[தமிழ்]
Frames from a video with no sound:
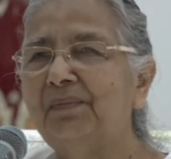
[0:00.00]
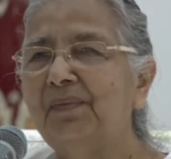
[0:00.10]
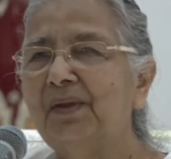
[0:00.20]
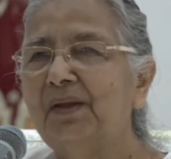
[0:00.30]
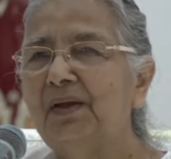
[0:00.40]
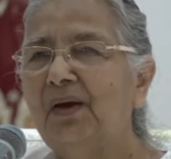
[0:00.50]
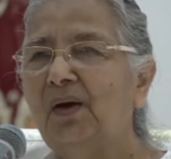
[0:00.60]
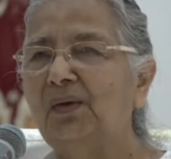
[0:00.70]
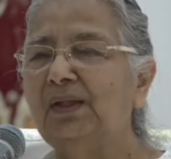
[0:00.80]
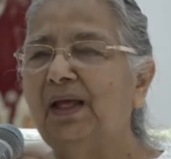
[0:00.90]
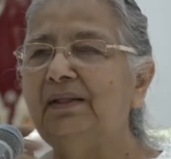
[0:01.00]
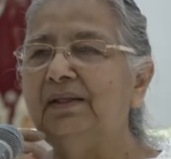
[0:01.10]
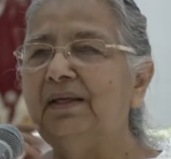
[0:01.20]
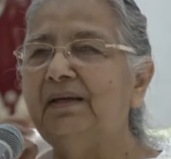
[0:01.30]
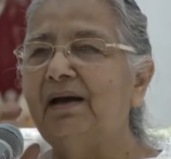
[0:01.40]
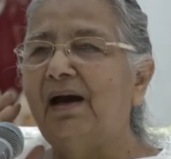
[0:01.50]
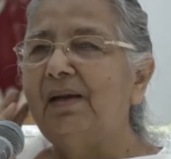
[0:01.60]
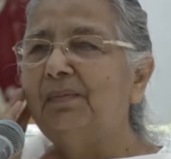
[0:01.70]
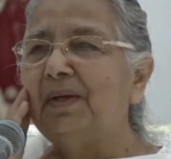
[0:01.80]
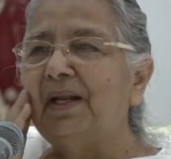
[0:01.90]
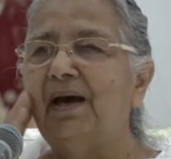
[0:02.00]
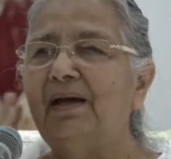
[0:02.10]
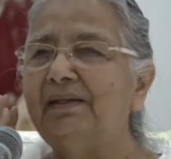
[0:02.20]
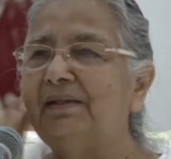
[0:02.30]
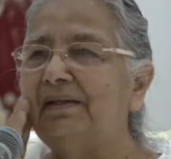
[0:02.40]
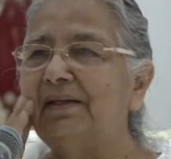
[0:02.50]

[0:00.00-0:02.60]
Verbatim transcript: தாயின் மடியிலிருந்து எழுந்து தாதி கிட்ட